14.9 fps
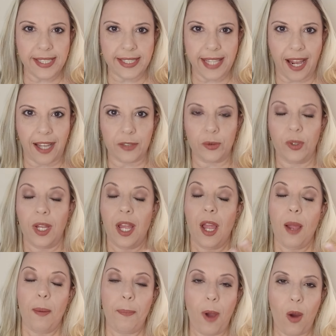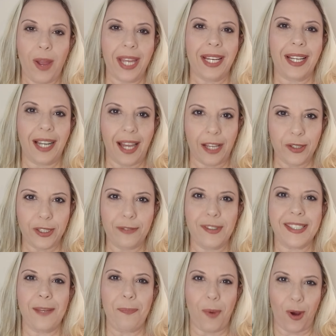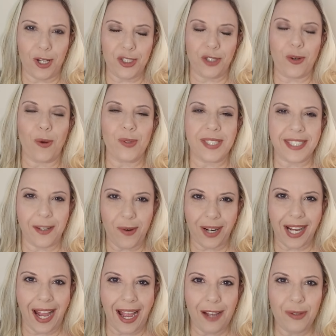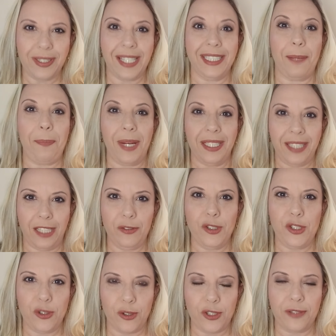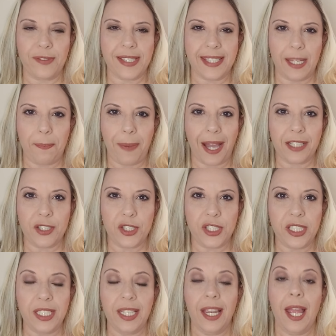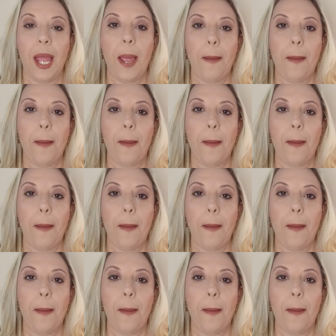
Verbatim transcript: estado? Bom, é claro que você pode com seu carro, né, dependendo de onde você partir,